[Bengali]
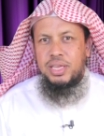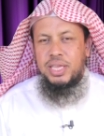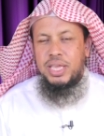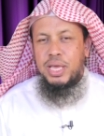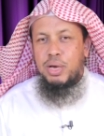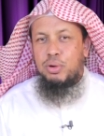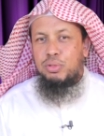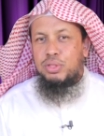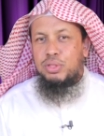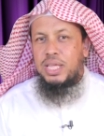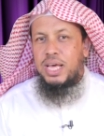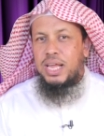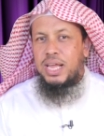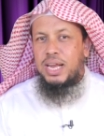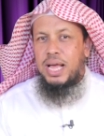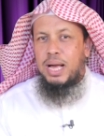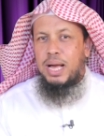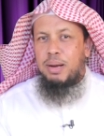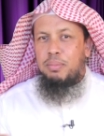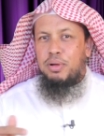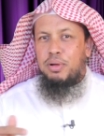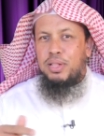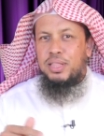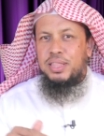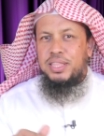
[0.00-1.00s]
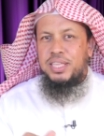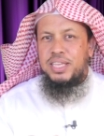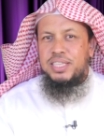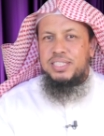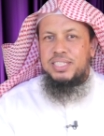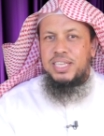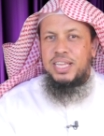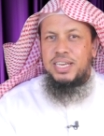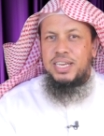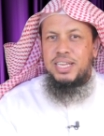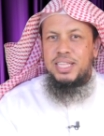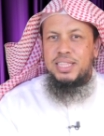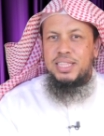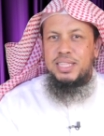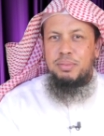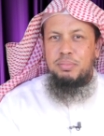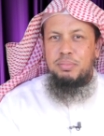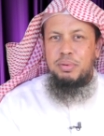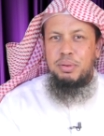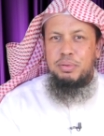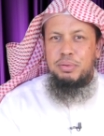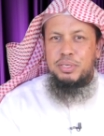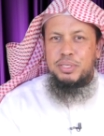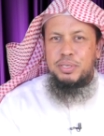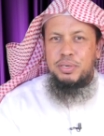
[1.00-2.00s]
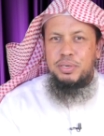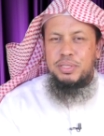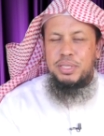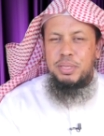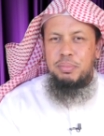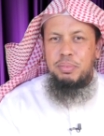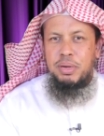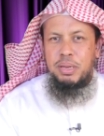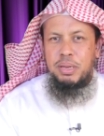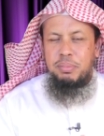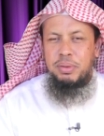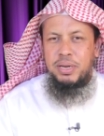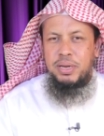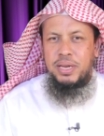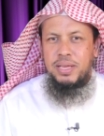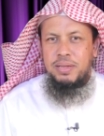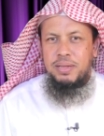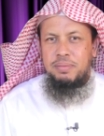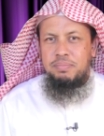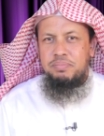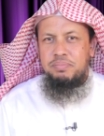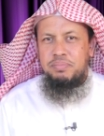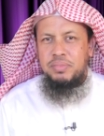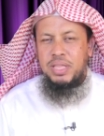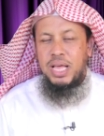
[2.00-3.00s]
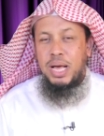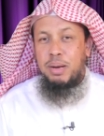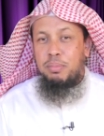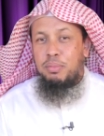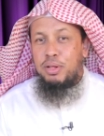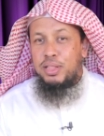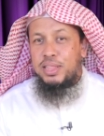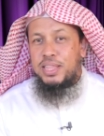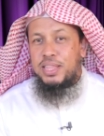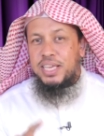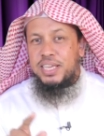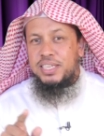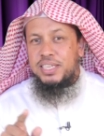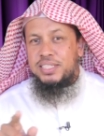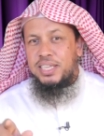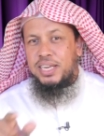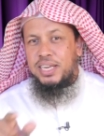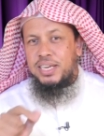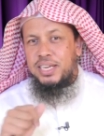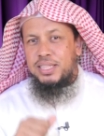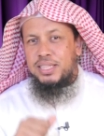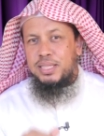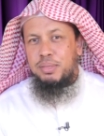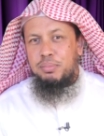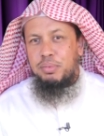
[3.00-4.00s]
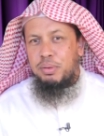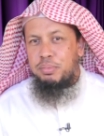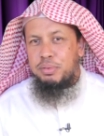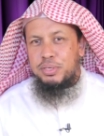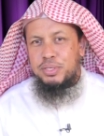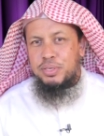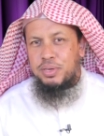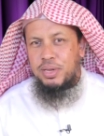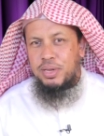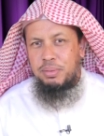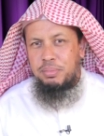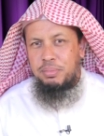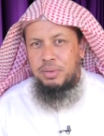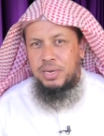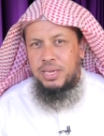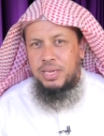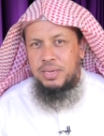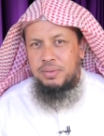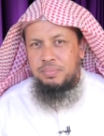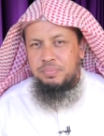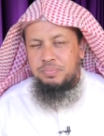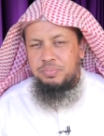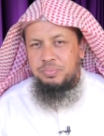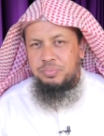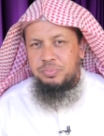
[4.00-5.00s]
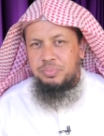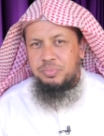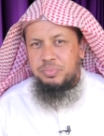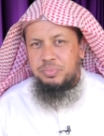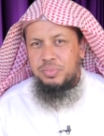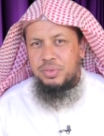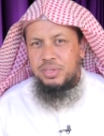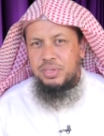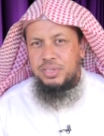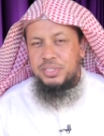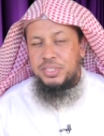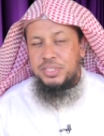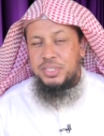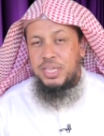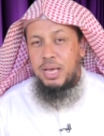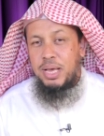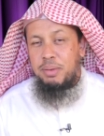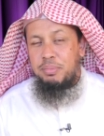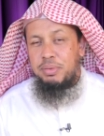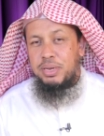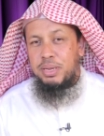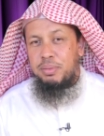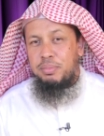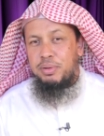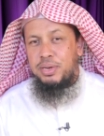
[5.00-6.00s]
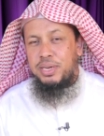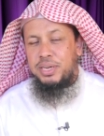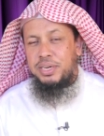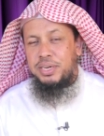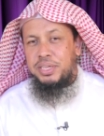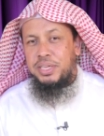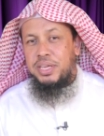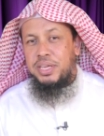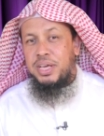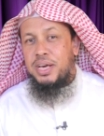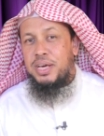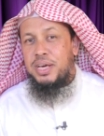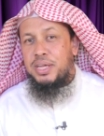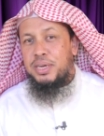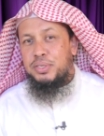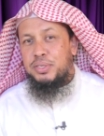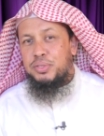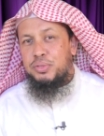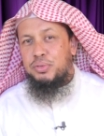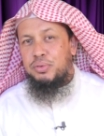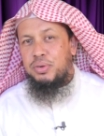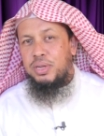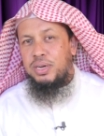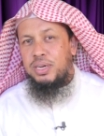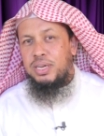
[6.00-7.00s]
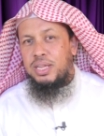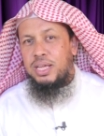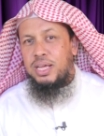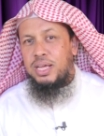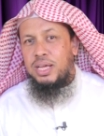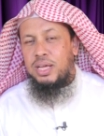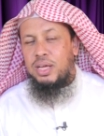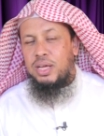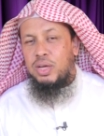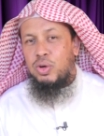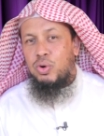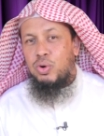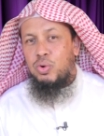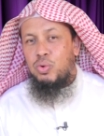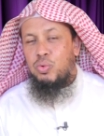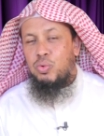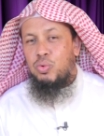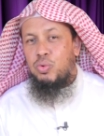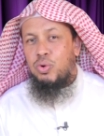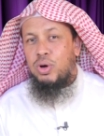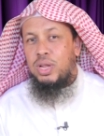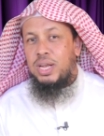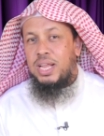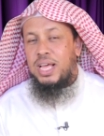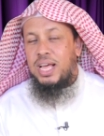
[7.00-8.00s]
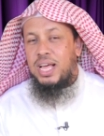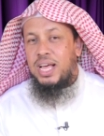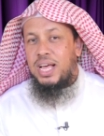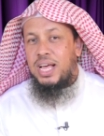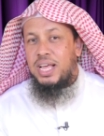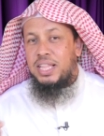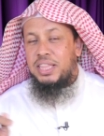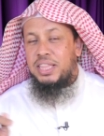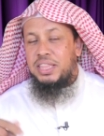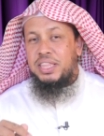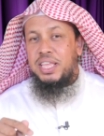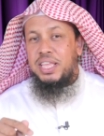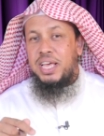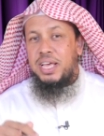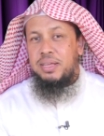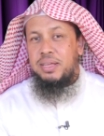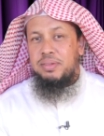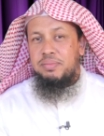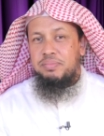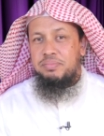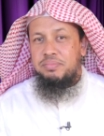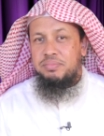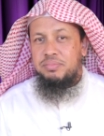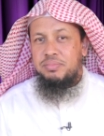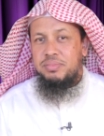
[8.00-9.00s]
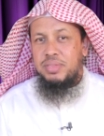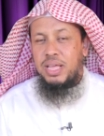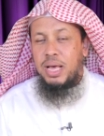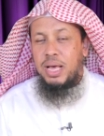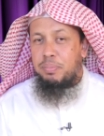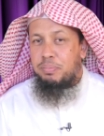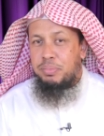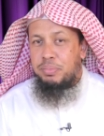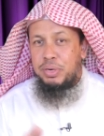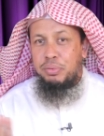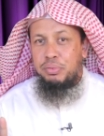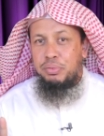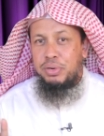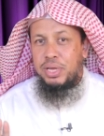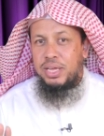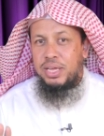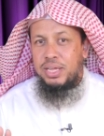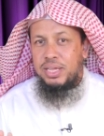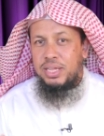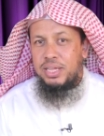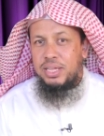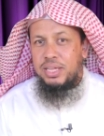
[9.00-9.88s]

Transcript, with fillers: কেউ তার আমল দিয়ে জান্নাতে প্রবেশ করতে পারবে না আমল তাকে জান্নাতে প্রবেশ করাবে না সাহাবিরা বললেন ইয়া রসুলাল্লাহ ওয়ালা আন্তা আপনিও না